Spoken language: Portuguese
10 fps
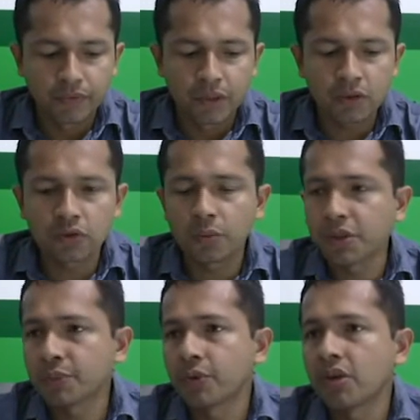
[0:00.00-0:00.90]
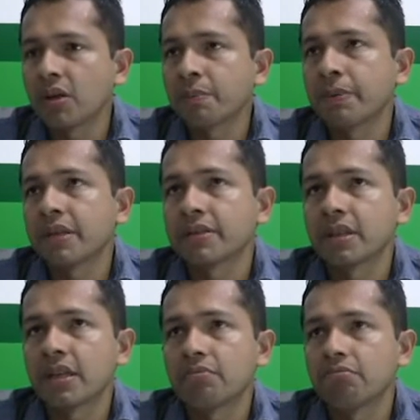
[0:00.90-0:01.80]
não somente porque a
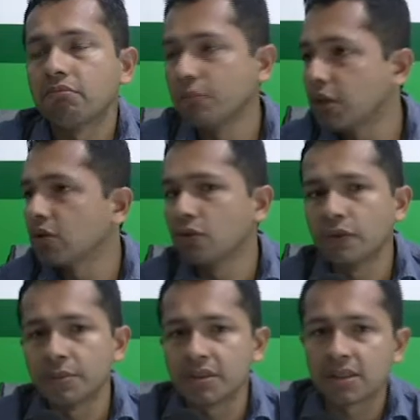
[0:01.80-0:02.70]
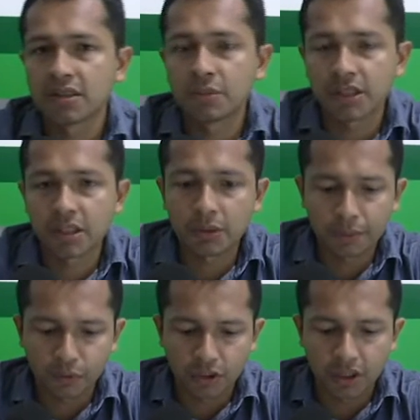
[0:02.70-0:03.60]
empresa melhorou, vamos dizer assim, mas também
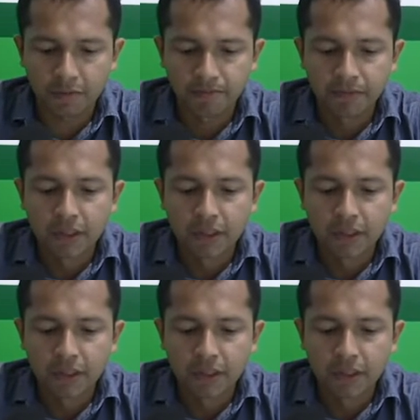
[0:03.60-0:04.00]
porque